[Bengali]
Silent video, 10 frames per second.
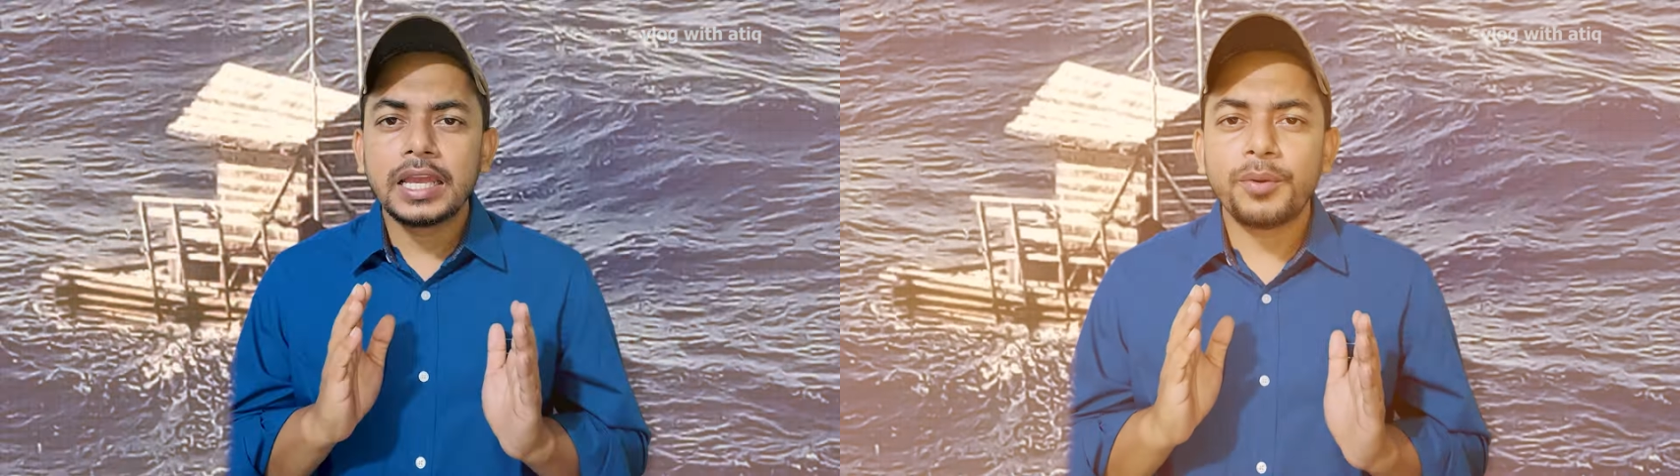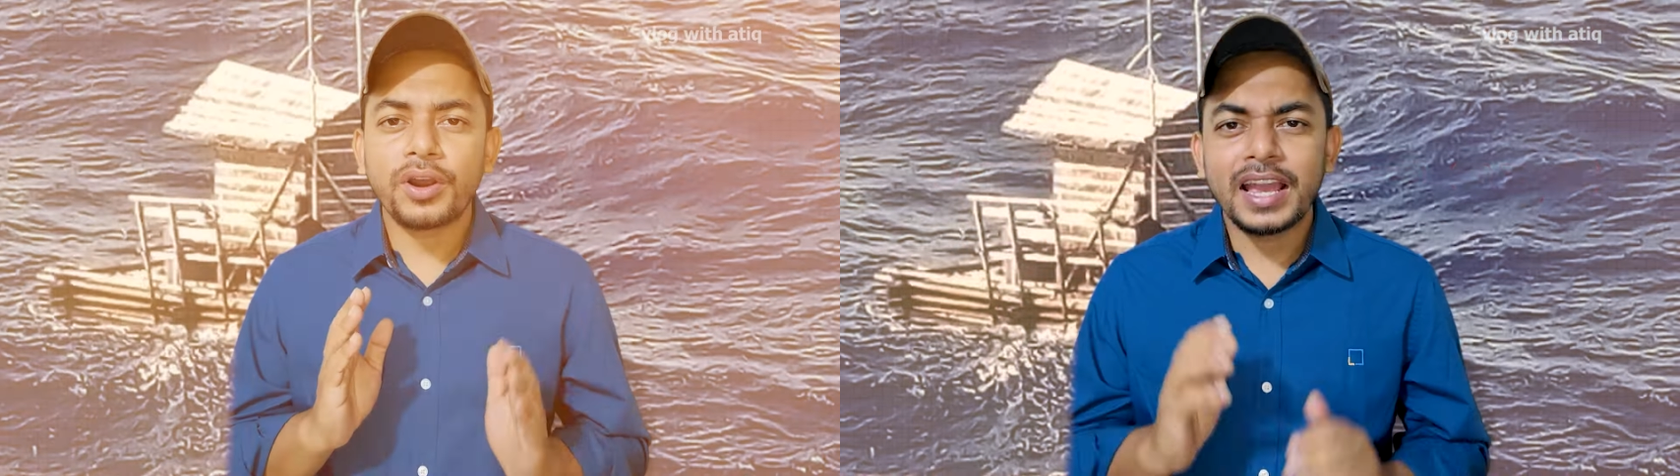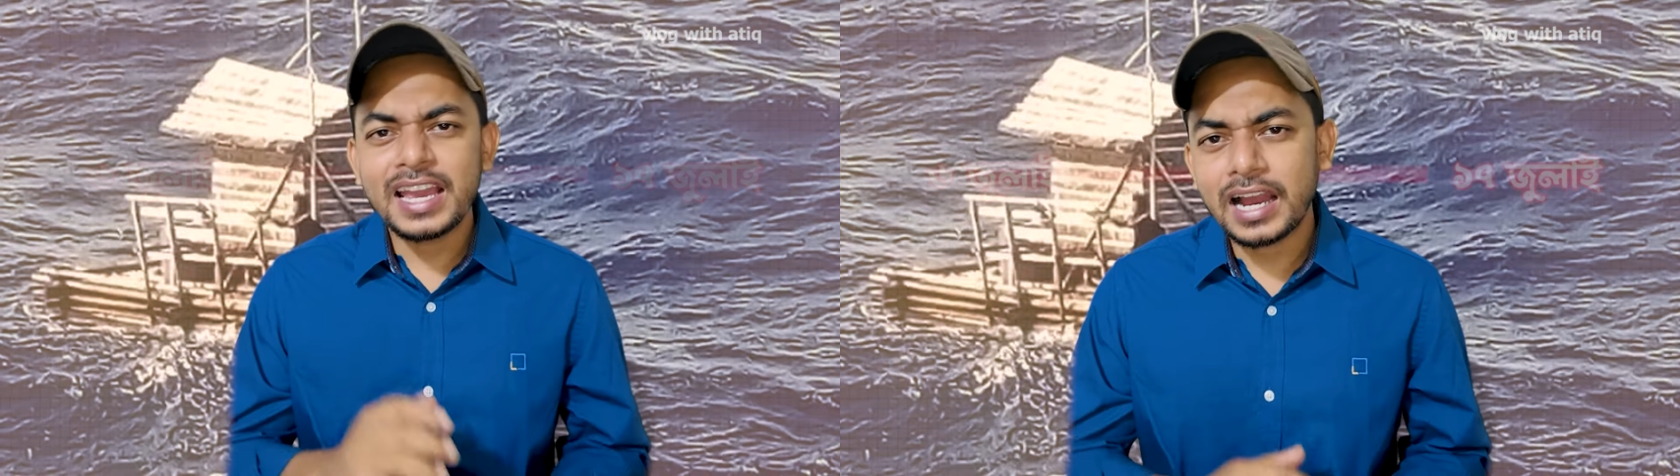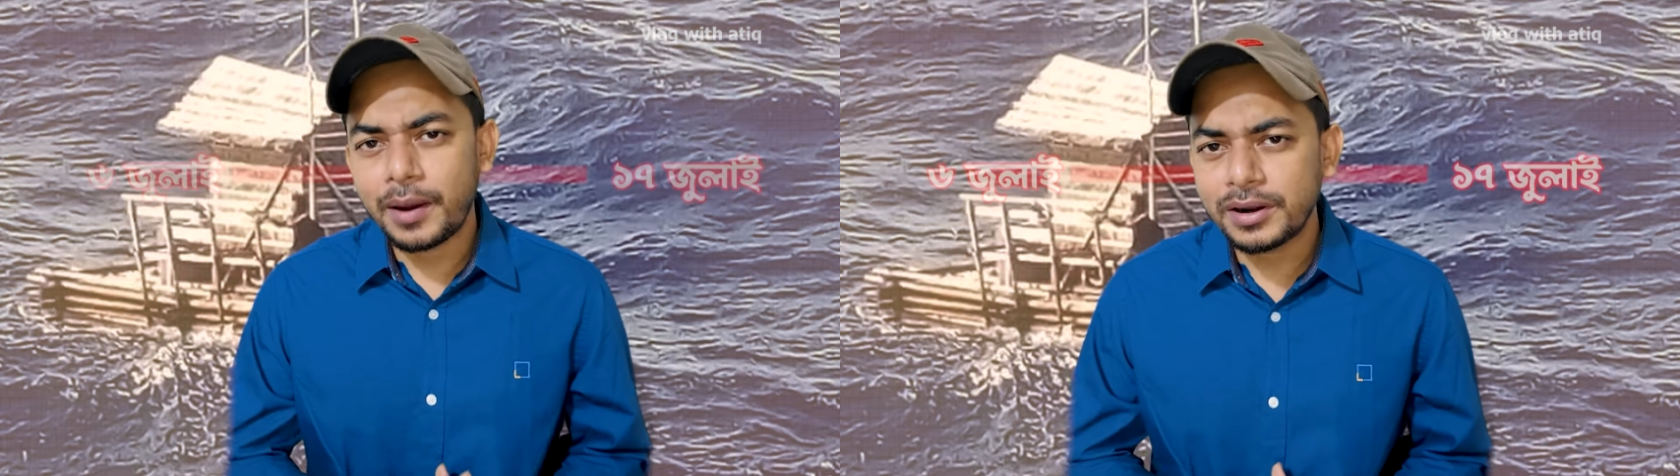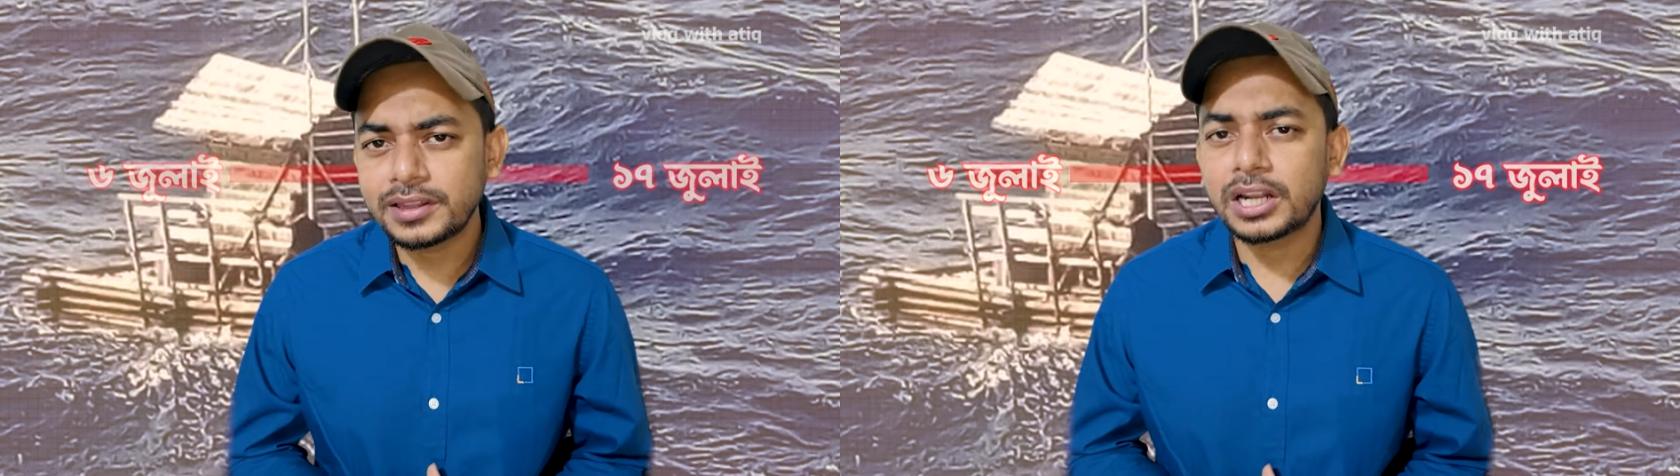এবং এই
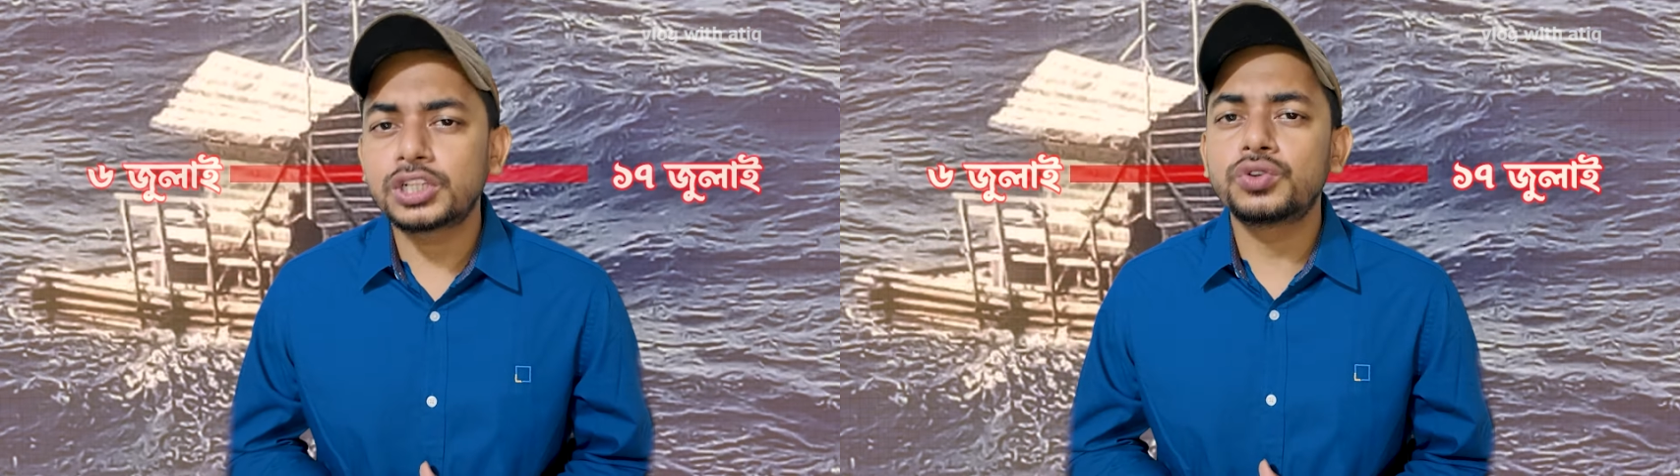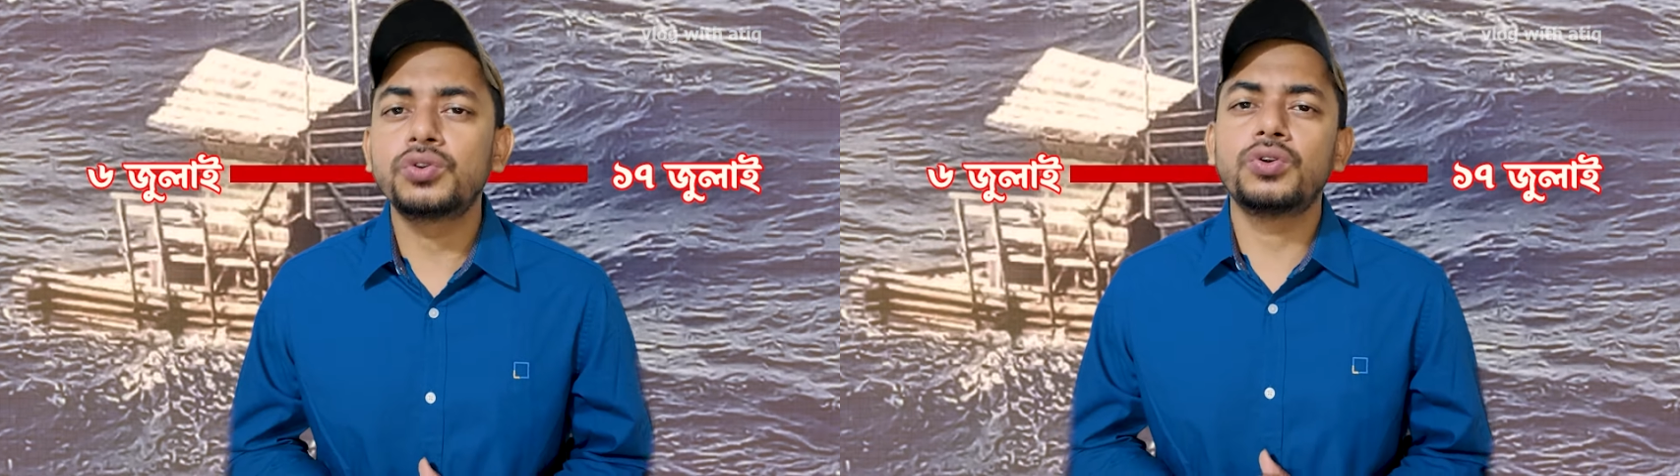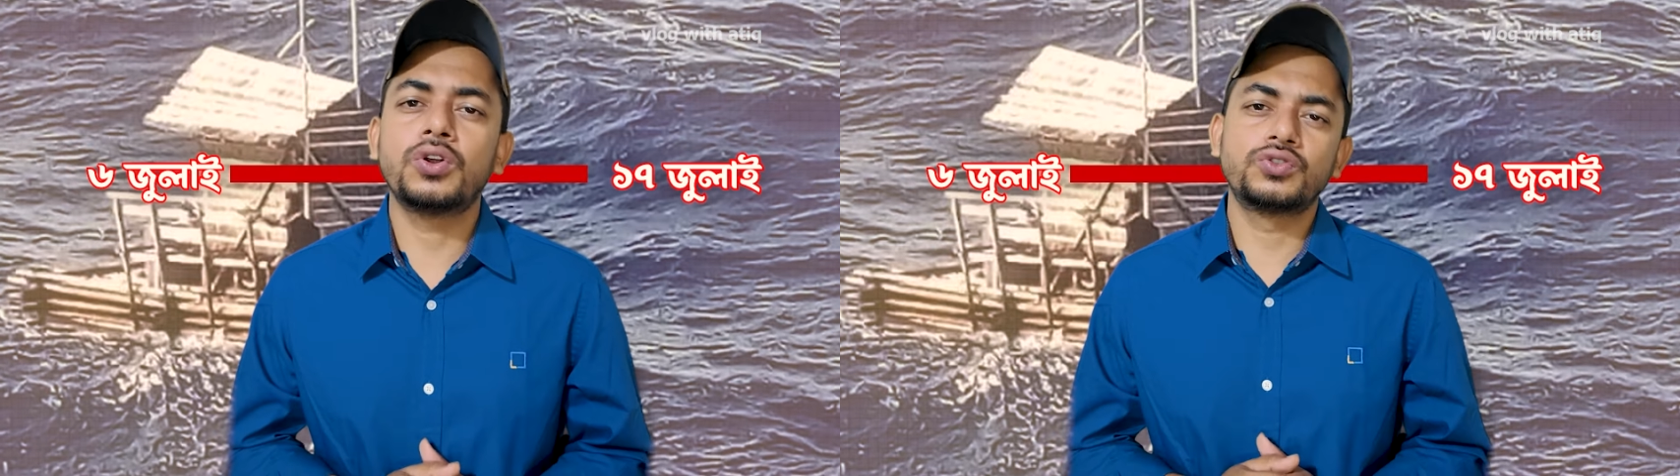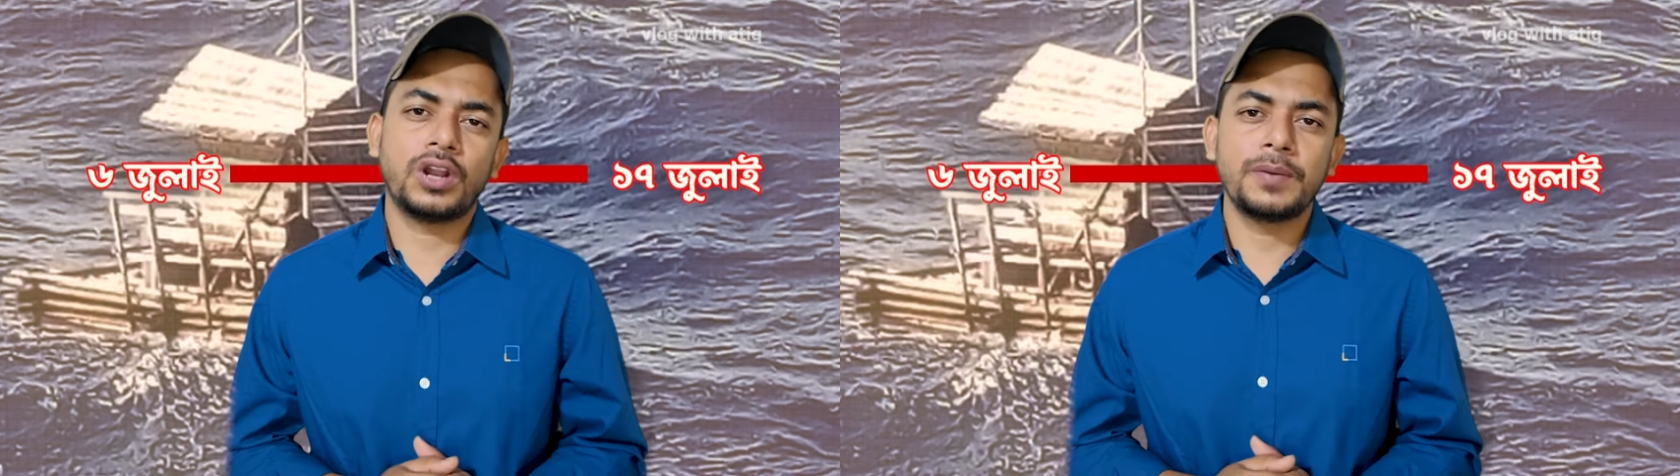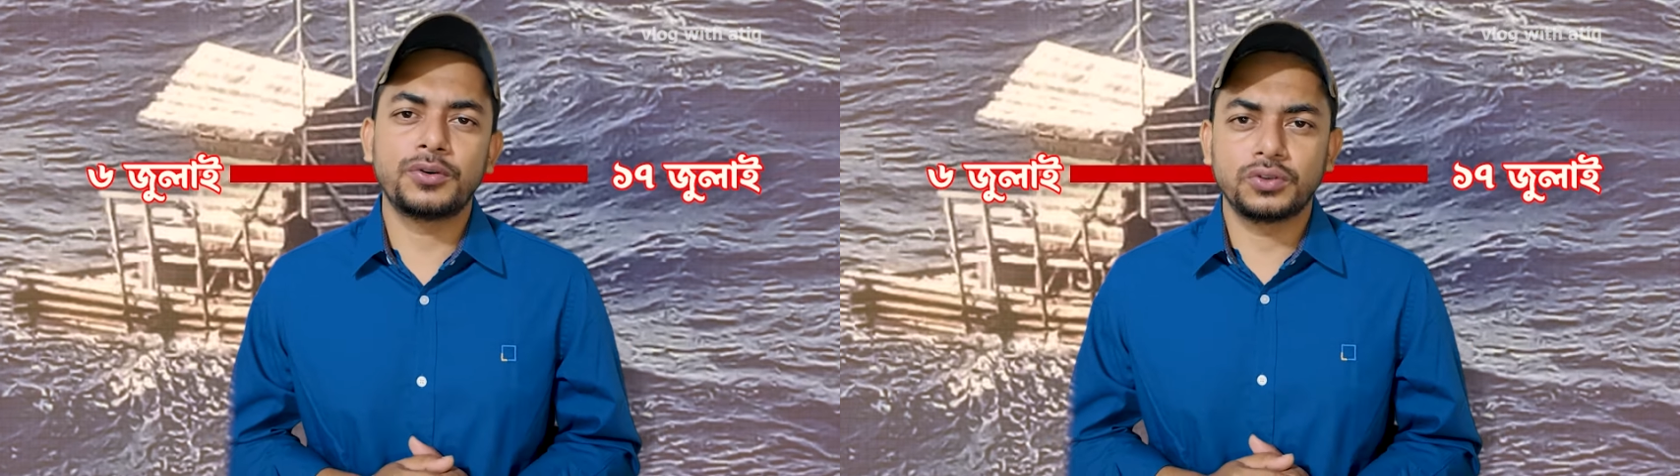খাবার তারা সতেরো
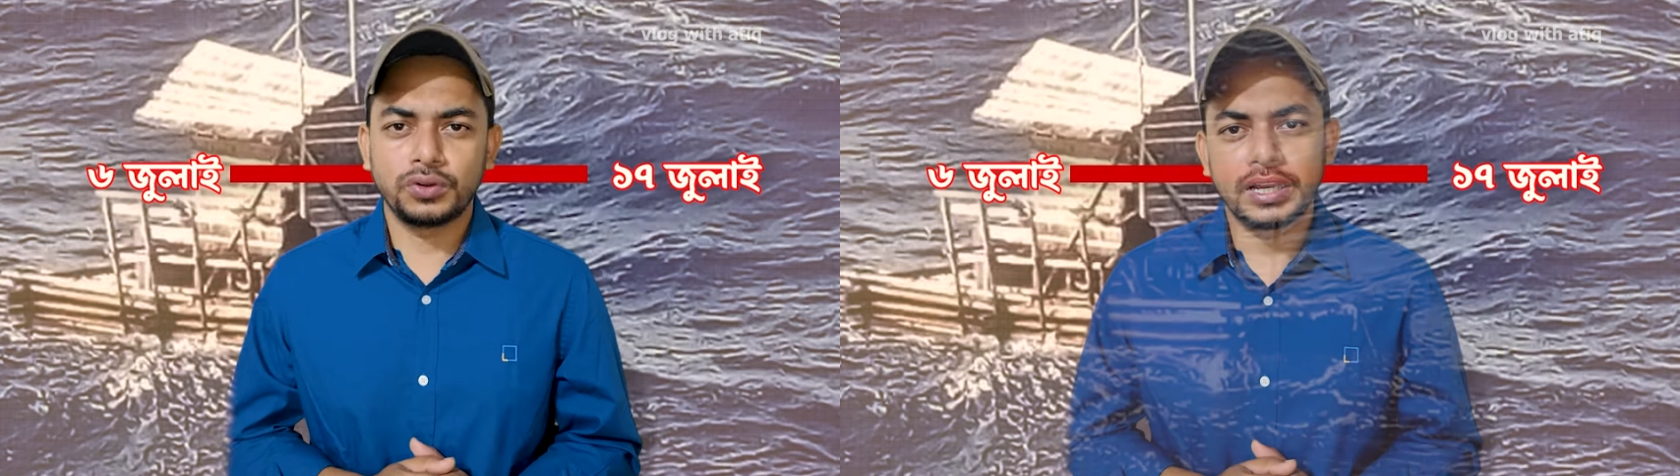জুলাই পর্যন্ত